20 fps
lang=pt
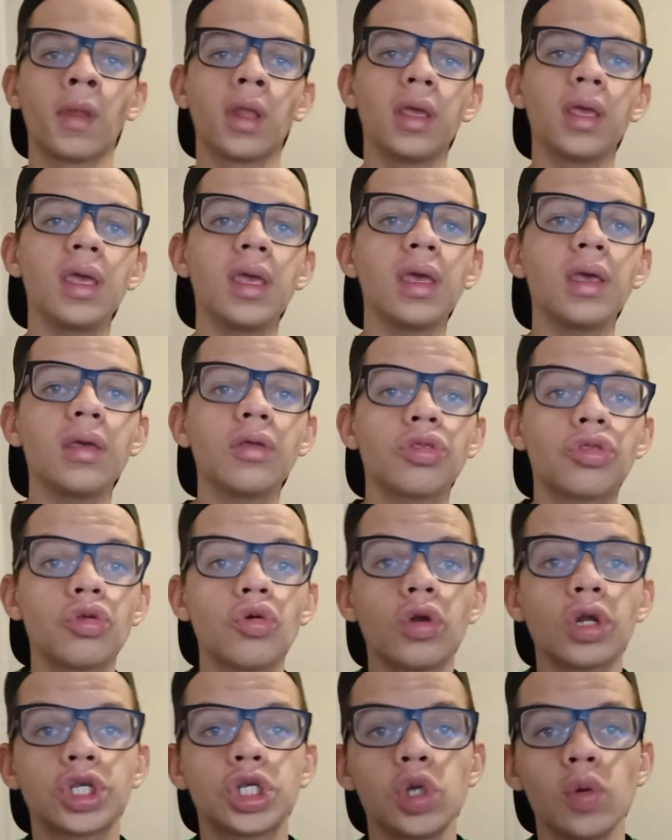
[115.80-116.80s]
E
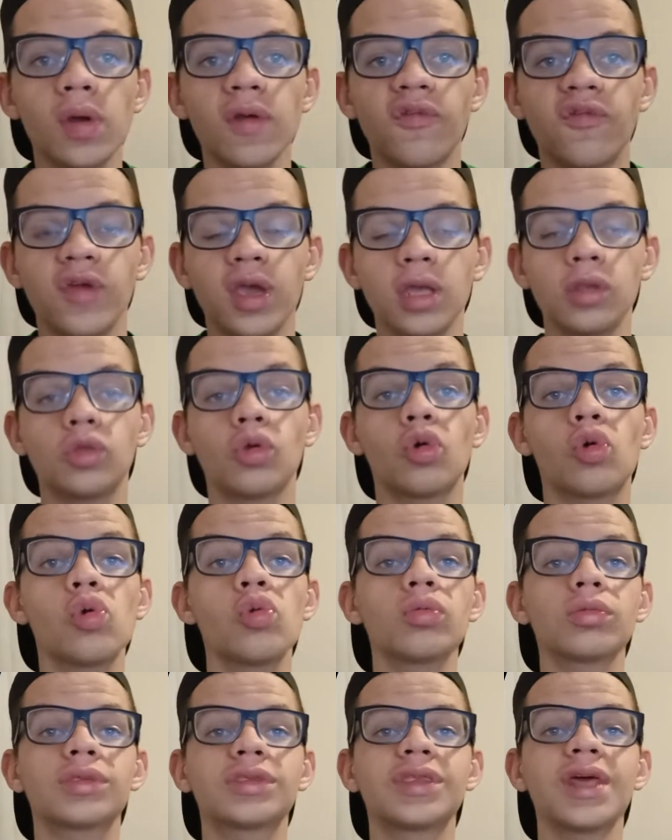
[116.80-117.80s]
surtiu efeito.
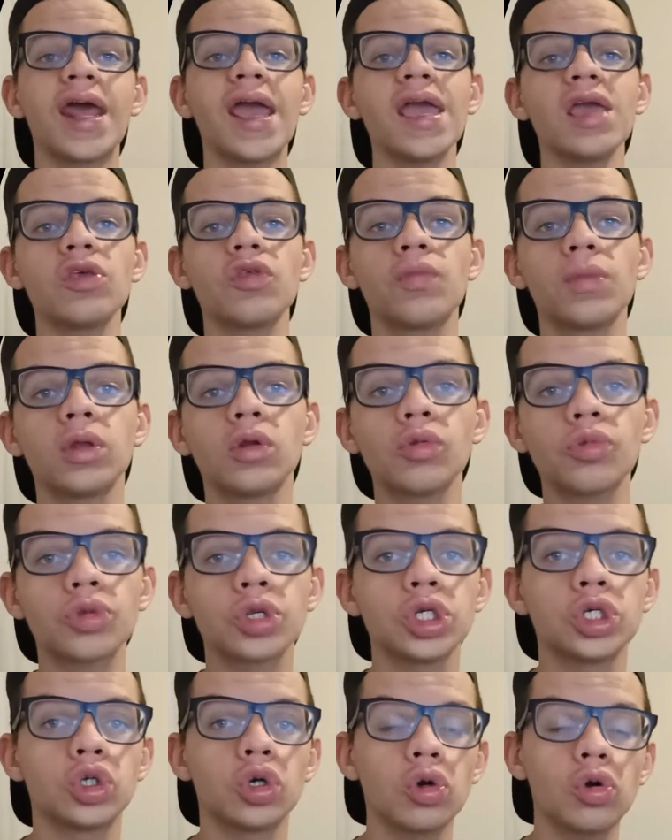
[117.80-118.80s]
Com 10 minutos
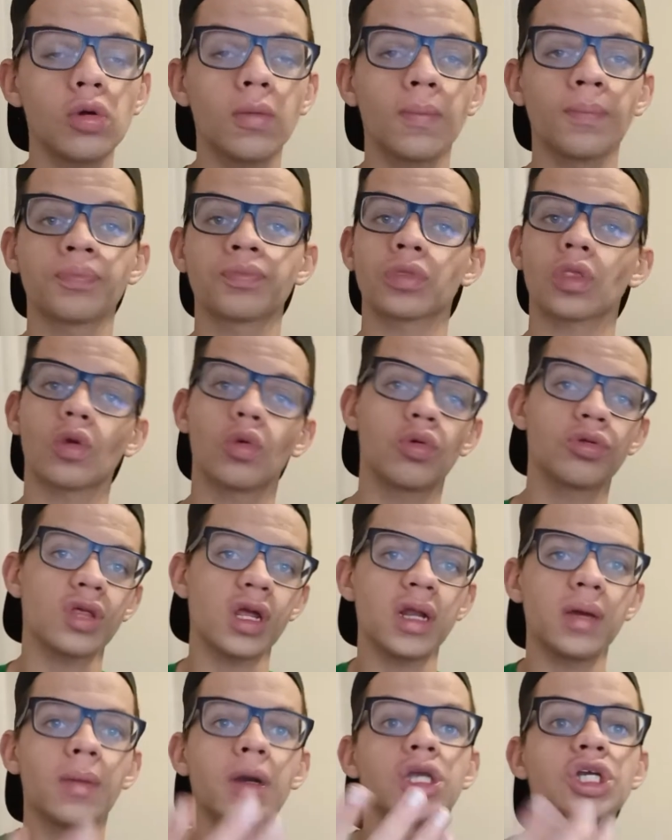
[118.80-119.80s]
de jogo, os
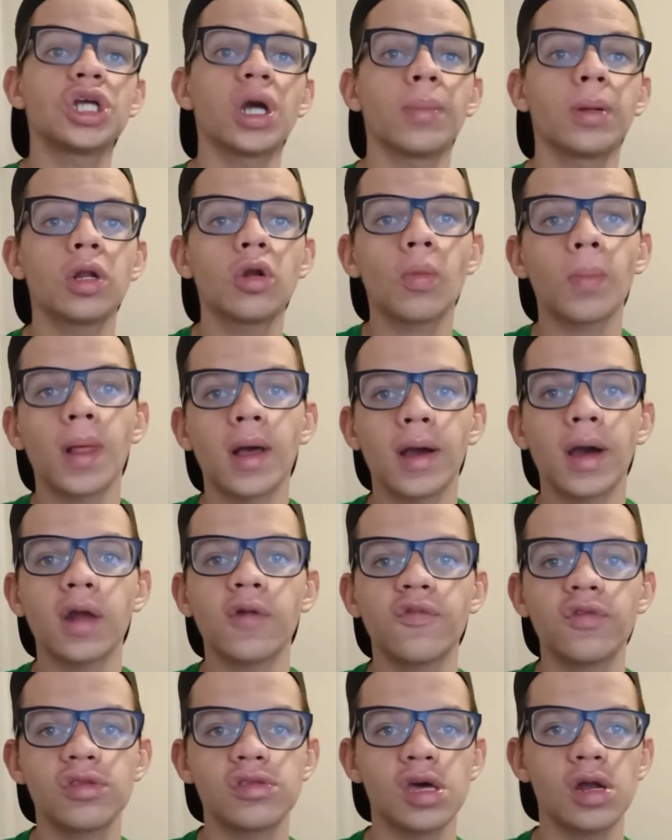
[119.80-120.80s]
alemães já abriram o placar e
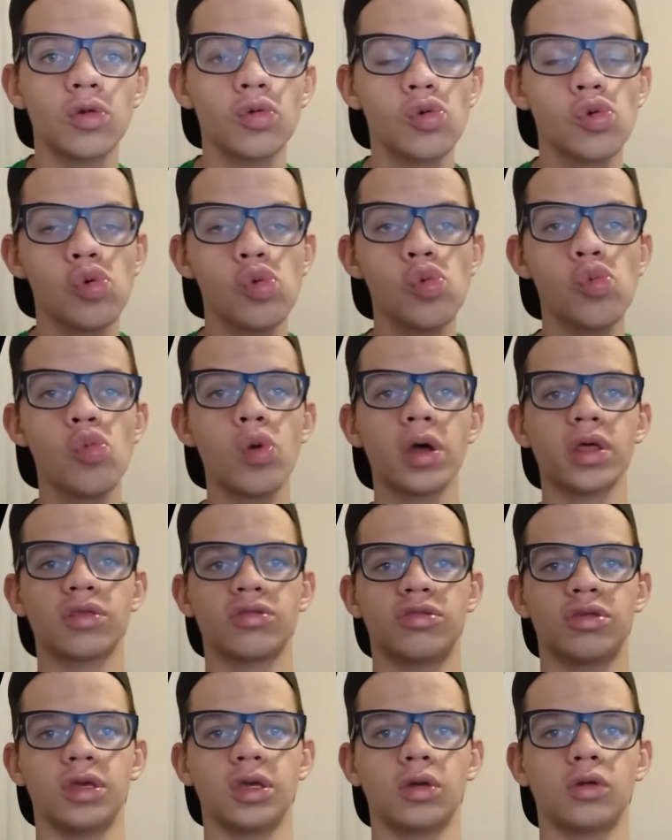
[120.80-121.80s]
fizeram 1 a
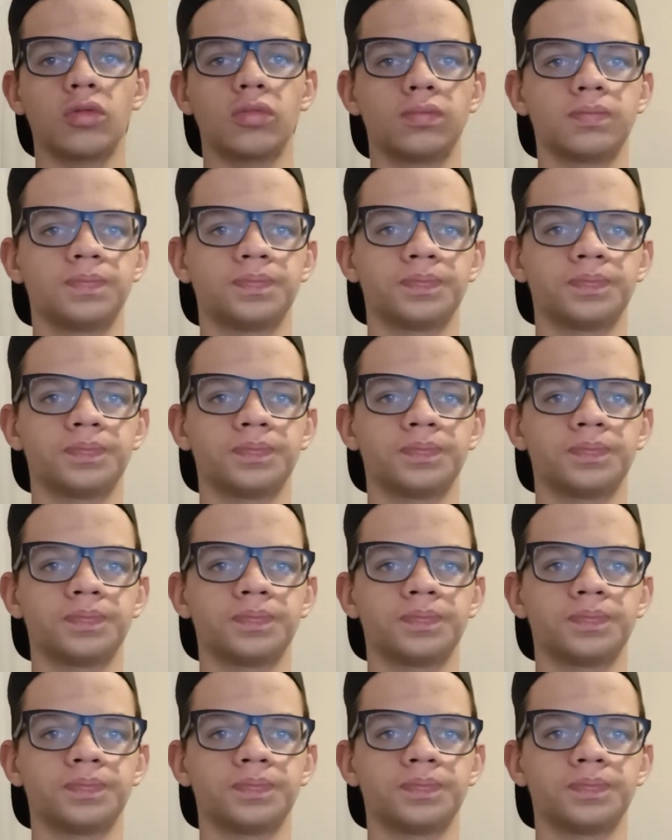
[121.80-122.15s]
0.